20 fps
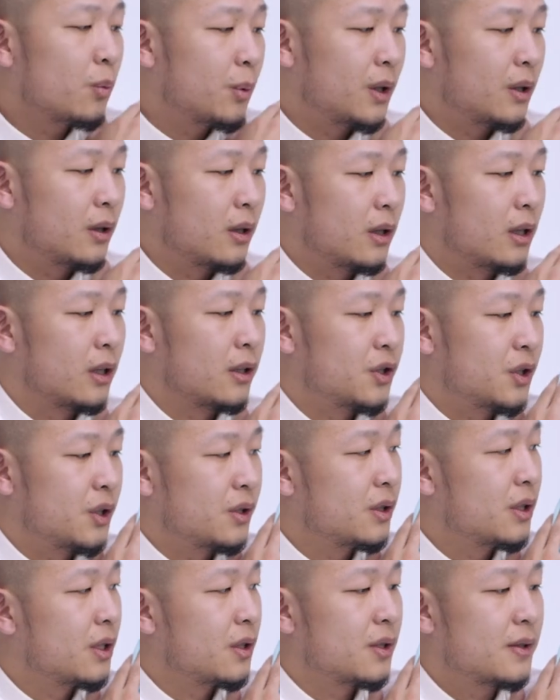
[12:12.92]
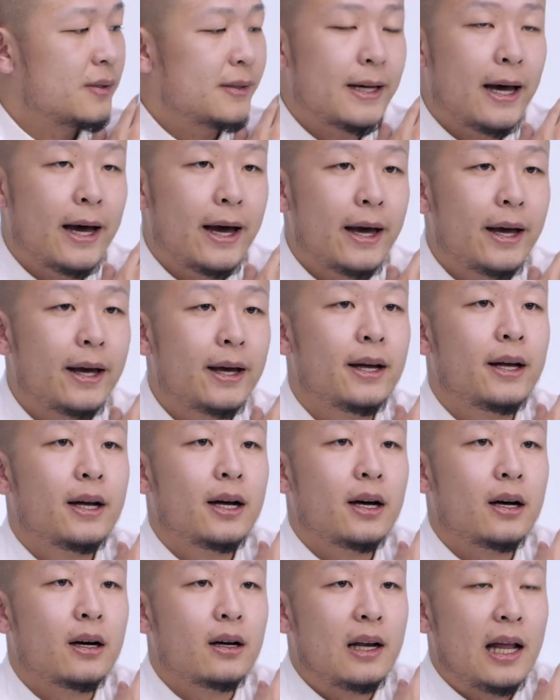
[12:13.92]
品呢，其实也是在
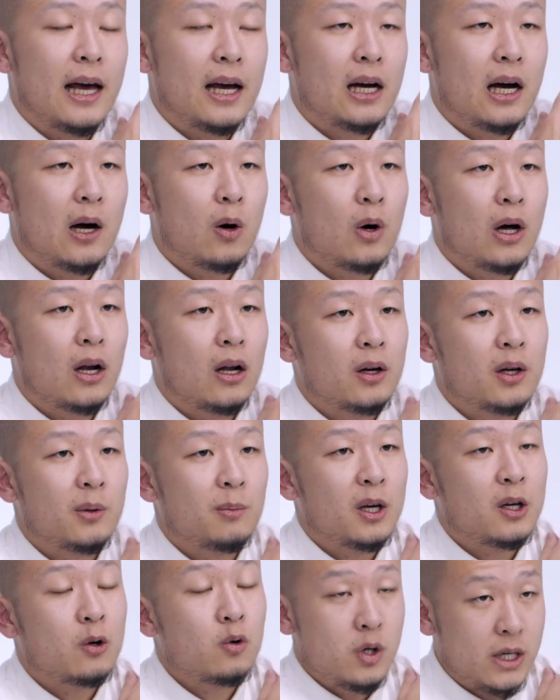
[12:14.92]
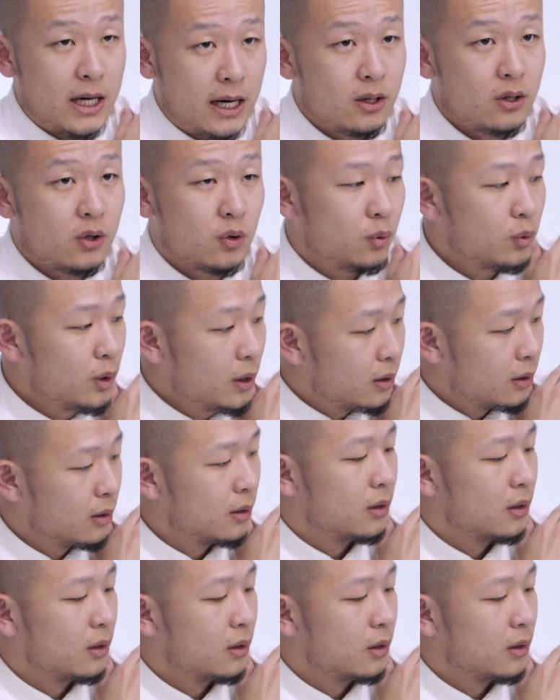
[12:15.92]
呃莱卡画廊里面有展出的。